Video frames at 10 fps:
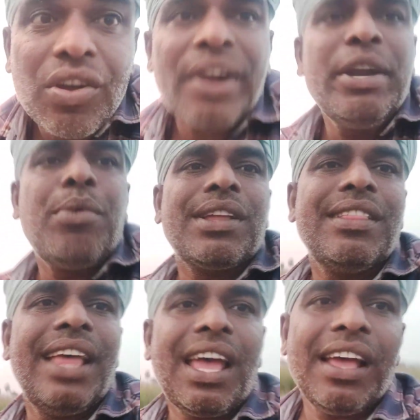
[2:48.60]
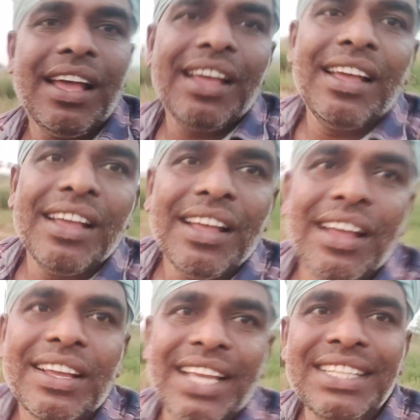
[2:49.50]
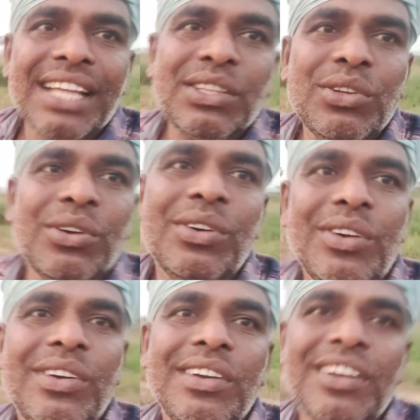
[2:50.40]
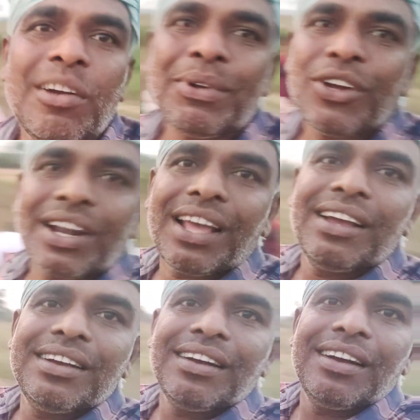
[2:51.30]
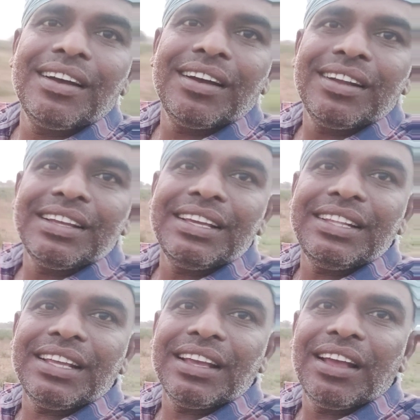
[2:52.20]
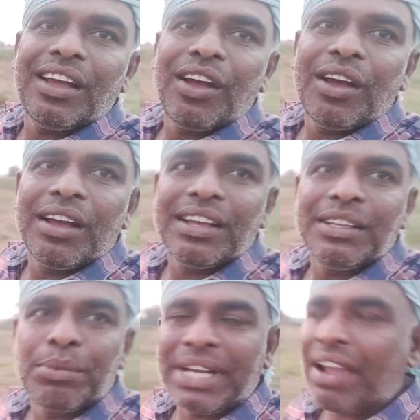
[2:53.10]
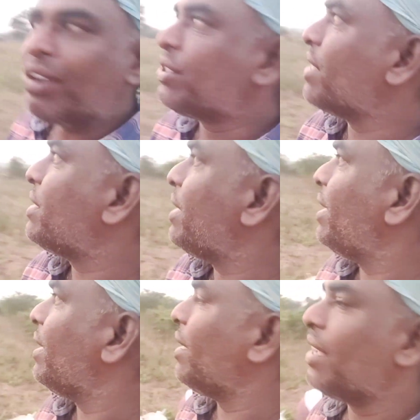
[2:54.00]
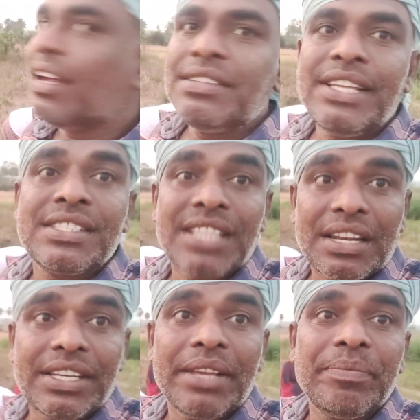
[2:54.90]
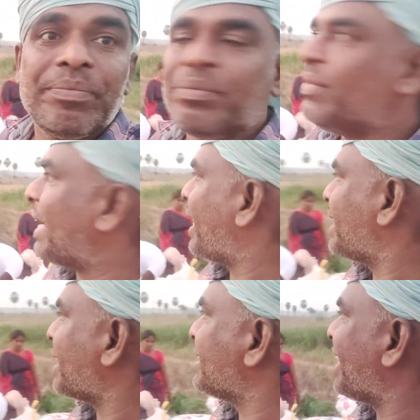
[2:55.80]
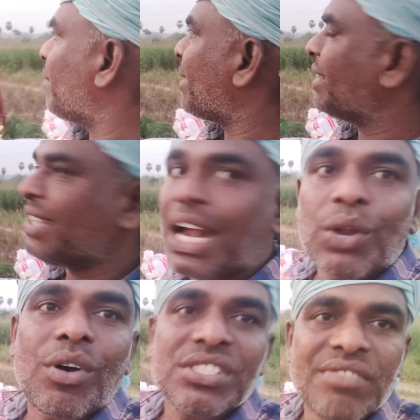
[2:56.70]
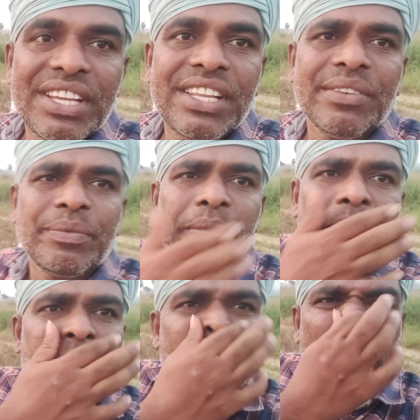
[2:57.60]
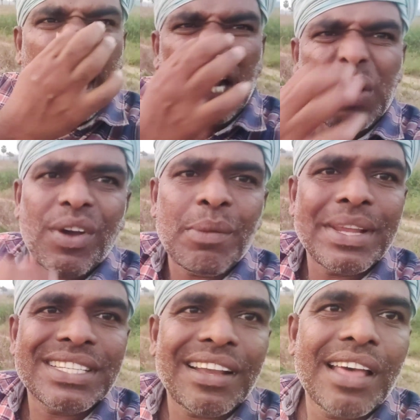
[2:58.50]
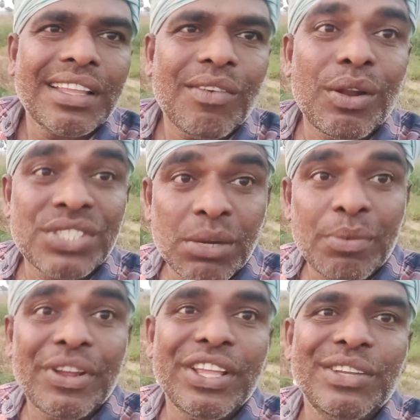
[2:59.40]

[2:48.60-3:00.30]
తోట ఇడిపోతుంది ఏం చేస్తాం మా తోట ఇది టైం వచ్చేసి సిక్స్ థర్టీ దగ్గర దగ్గర చీకటి పడుతుంది ఆటో కోసం వెయిటింగ్ ఆటో వాళ్ళు మంచి ఇష్టం కాదు కదా వాళ్ళు వచ్చినప్పుడు